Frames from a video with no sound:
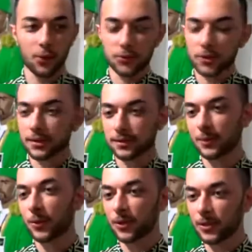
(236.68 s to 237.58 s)

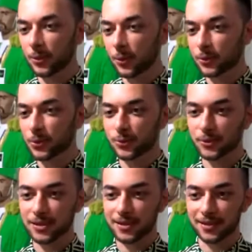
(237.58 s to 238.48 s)
Öncelikle böyle bir
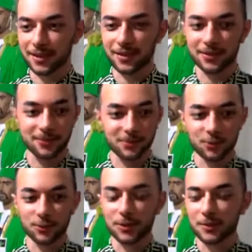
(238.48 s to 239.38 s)
oluşumun içinde
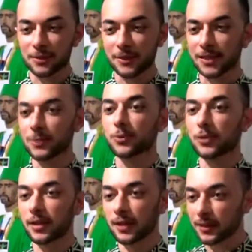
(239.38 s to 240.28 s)
bulunabilmek,
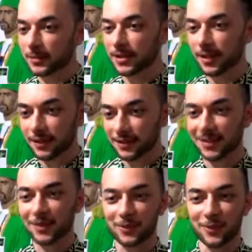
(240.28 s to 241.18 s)
buraya gelip
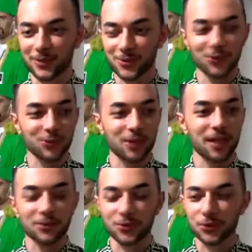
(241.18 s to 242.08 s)
ziyaret edebilmek çok
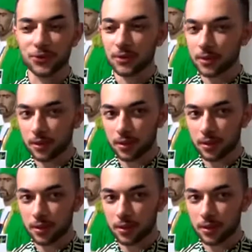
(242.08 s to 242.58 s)
güzel bir duygu.